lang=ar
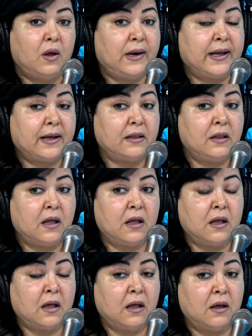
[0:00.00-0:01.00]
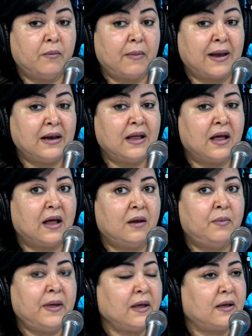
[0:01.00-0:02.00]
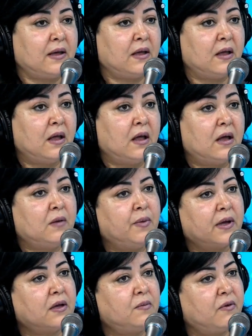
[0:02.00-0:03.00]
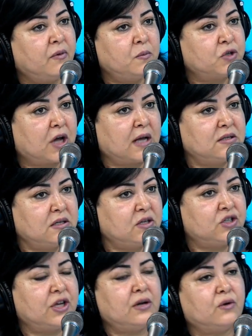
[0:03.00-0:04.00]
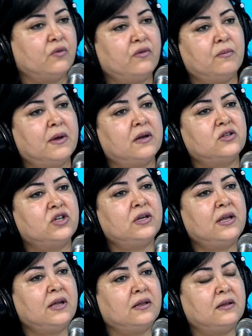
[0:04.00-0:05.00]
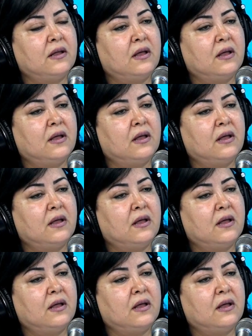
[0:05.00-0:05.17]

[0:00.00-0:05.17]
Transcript: لكن آه، معناها الباقي الباقي ما فهمش قاعدين يشاركوا في المهرجانات